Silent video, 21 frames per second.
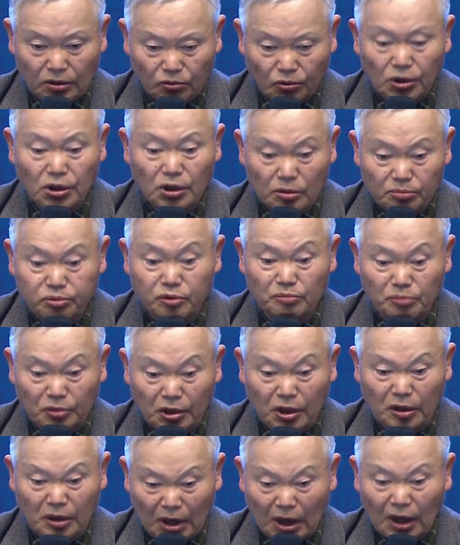왜 이걸
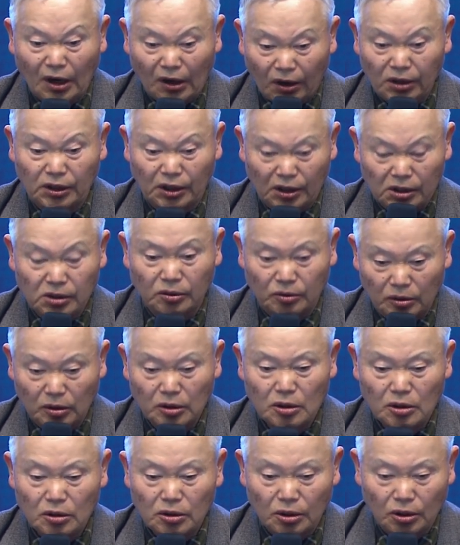분명히 알아야 돼요.
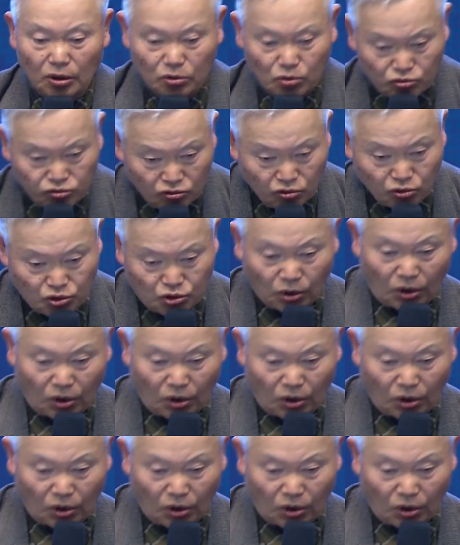어, 중국